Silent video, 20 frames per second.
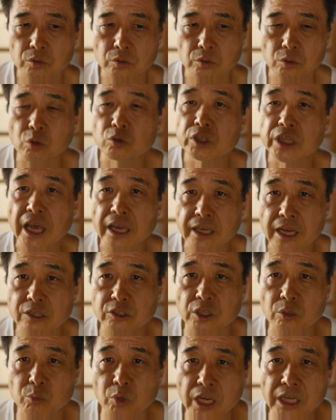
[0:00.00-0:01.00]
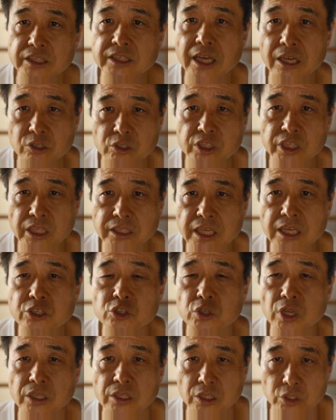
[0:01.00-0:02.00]
6大学でも活躍した選
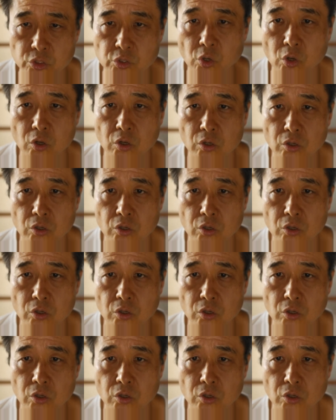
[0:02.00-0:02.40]
手なんですよ、